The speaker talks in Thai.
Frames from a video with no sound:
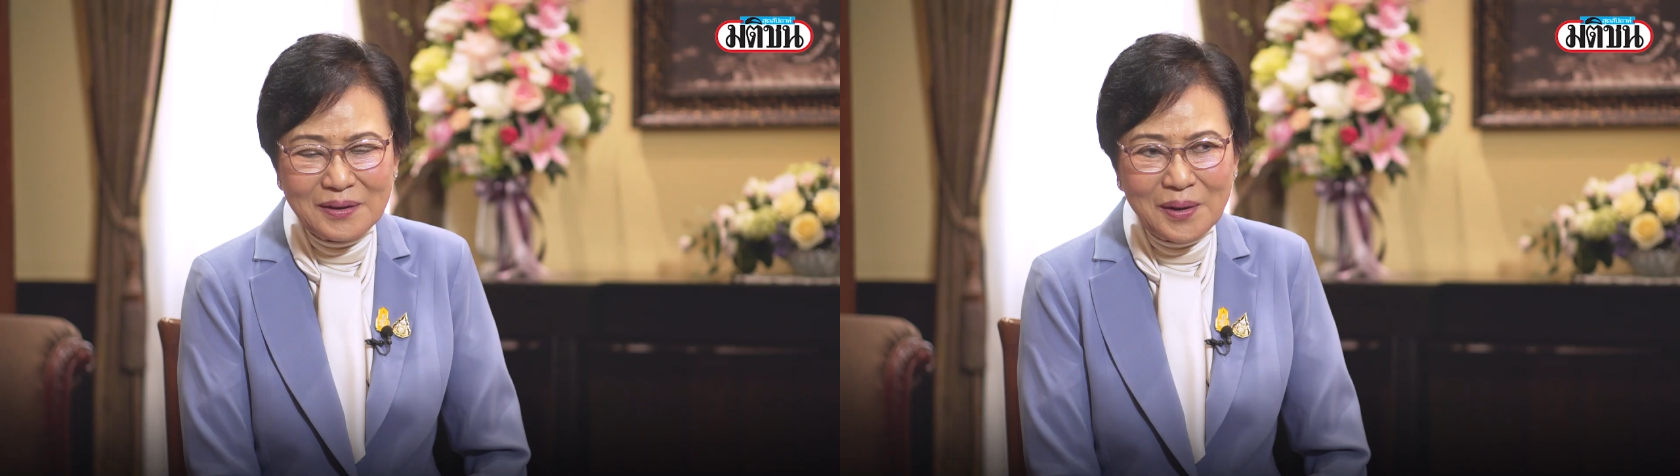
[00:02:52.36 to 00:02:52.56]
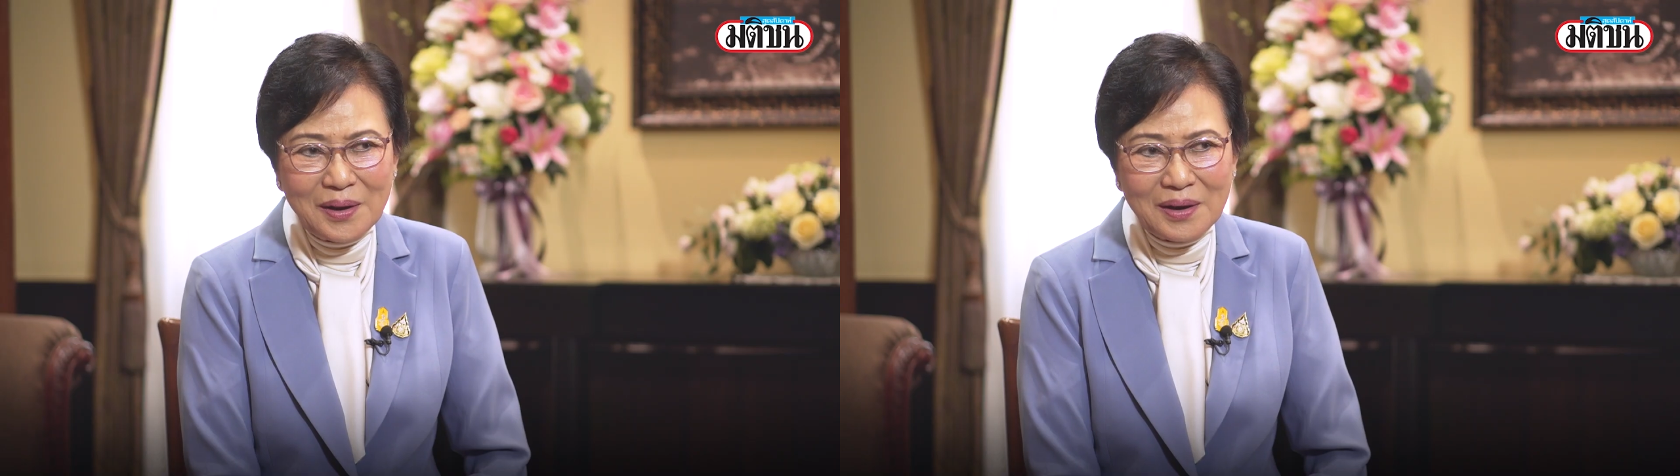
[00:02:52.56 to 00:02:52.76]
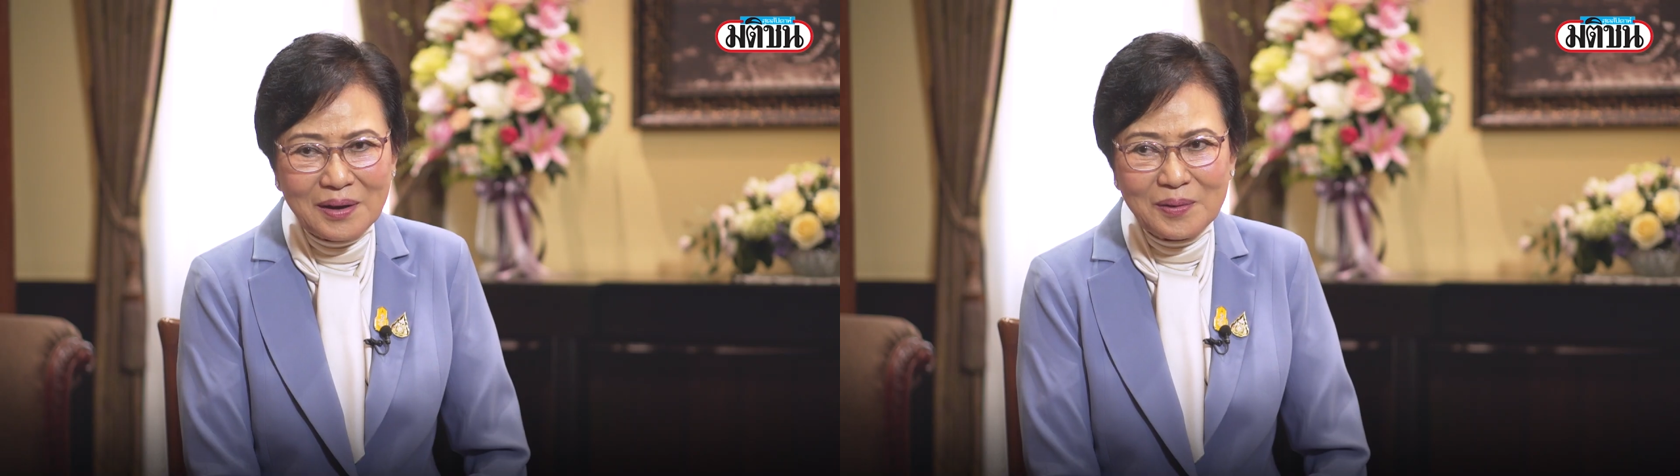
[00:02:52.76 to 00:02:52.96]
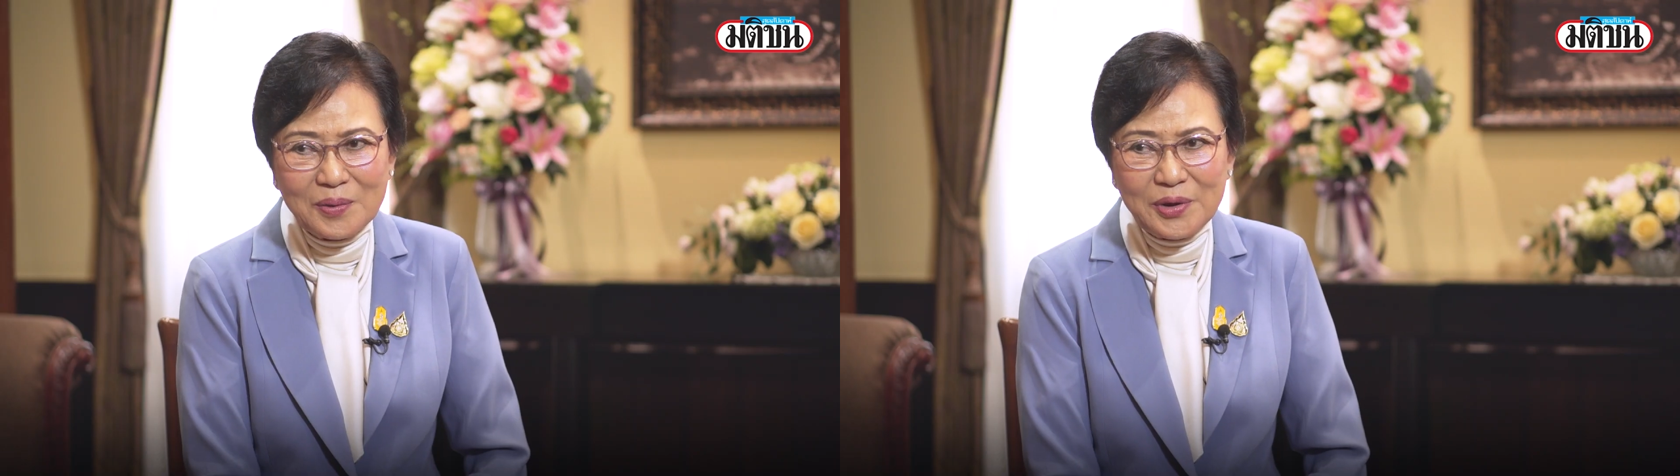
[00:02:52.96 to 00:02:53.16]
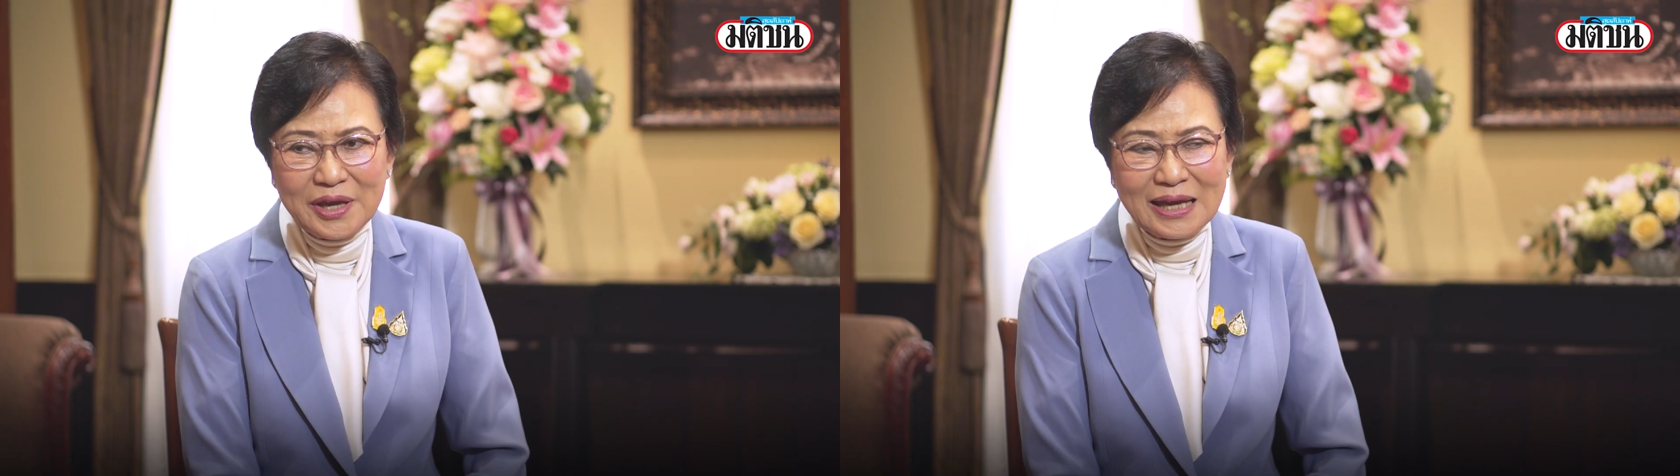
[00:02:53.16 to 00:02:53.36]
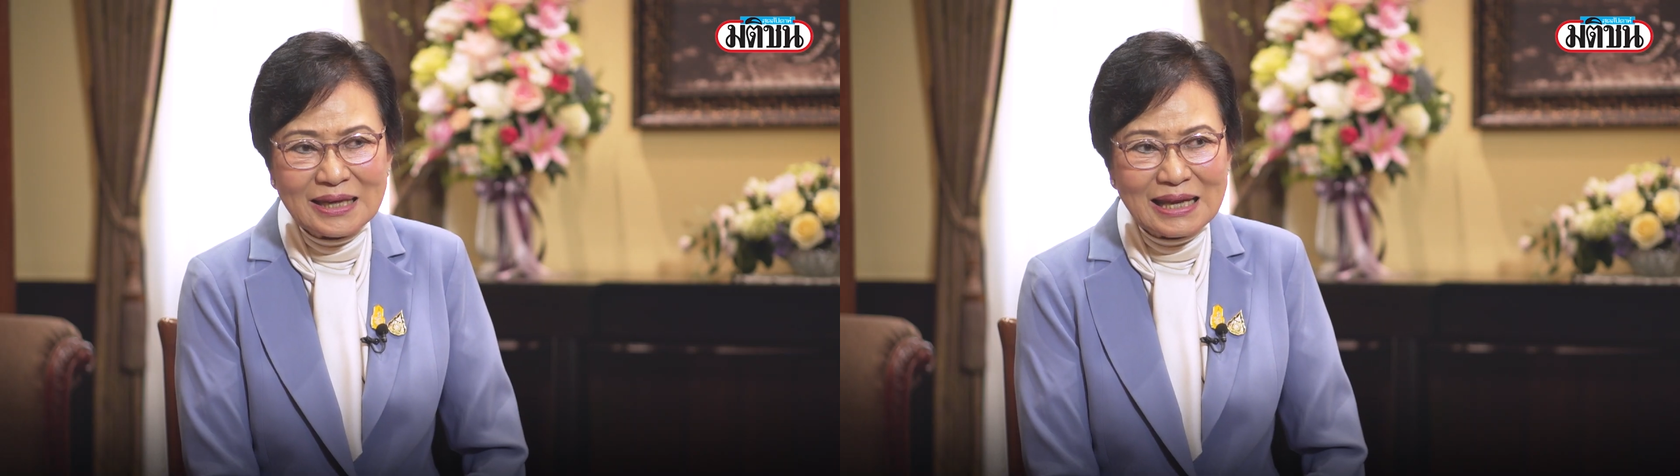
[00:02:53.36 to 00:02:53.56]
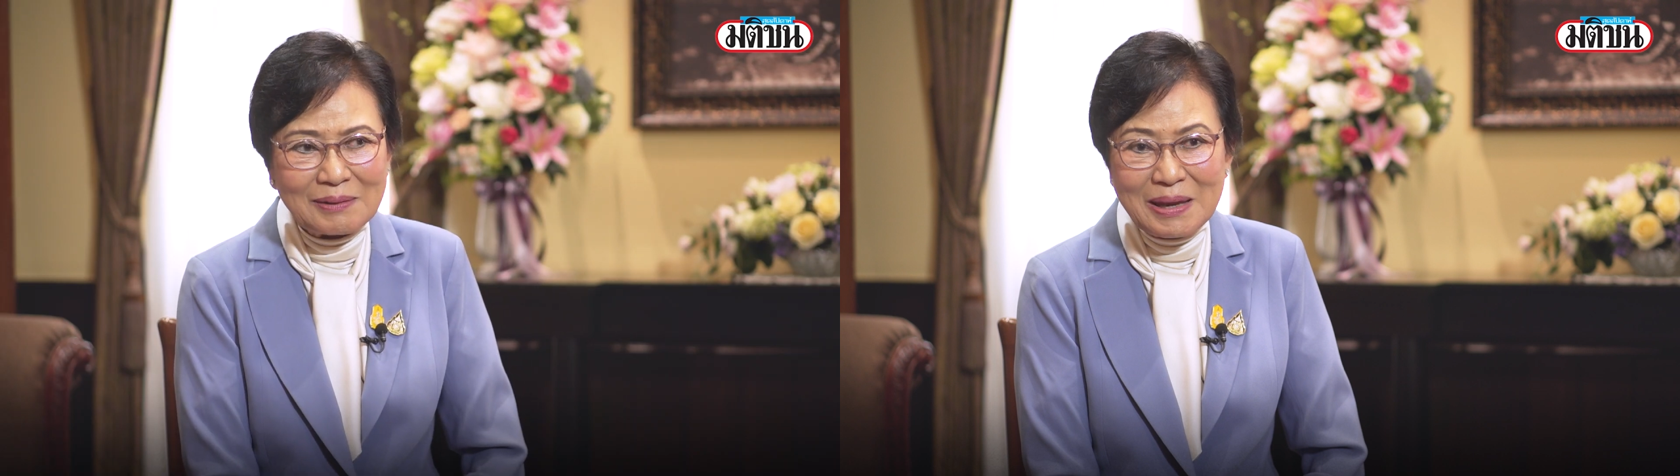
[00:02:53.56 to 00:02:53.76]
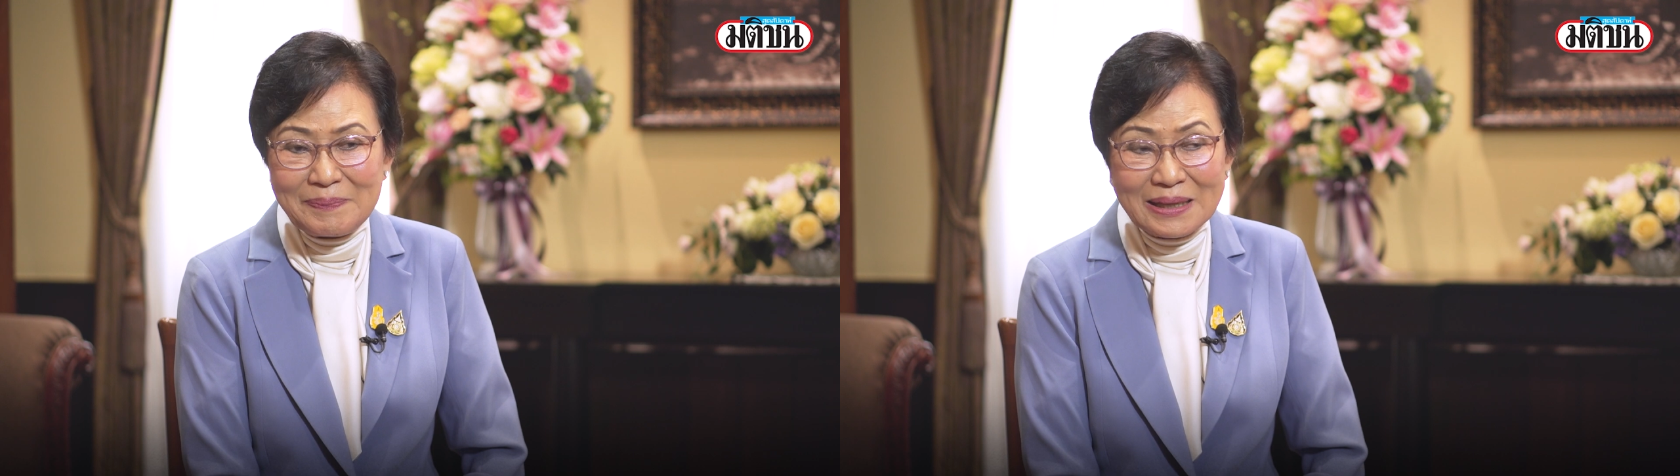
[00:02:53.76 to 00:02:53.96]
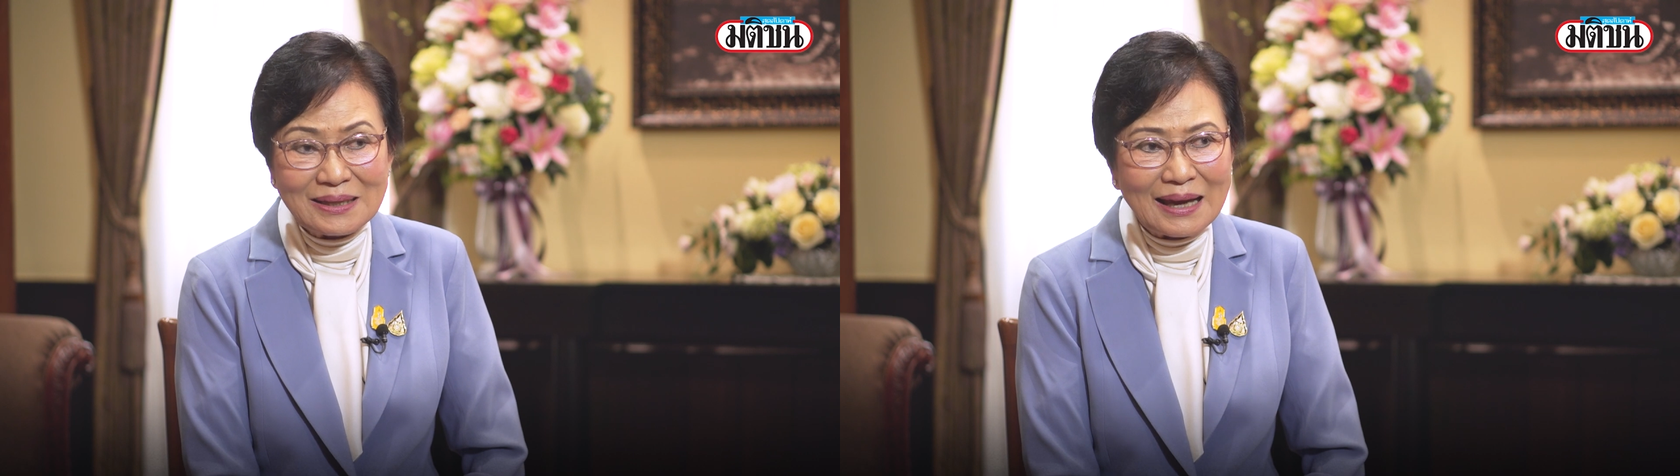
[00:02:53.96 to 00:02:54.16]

ก็คุยกันยังไม่เป็น